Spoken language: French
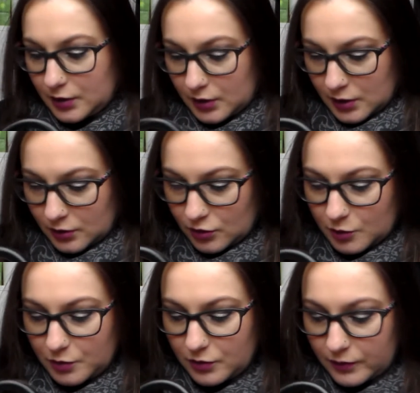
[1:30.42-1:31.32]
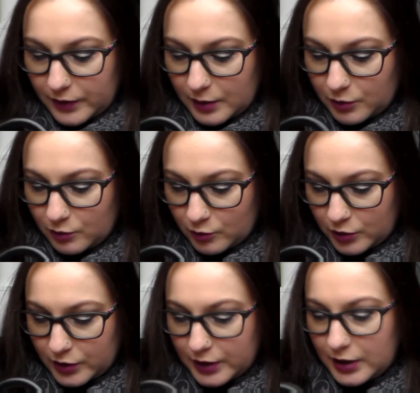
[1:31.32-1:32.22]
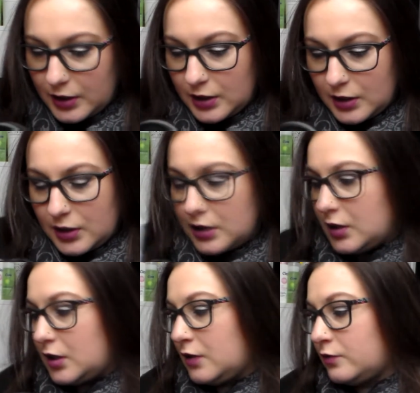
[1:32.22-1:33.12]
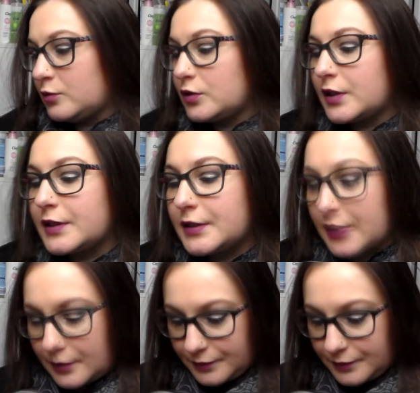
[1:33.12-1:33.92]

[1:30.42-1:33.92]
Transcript: Est-ce que je peux enlever un peu mon bordel et vous montrer ça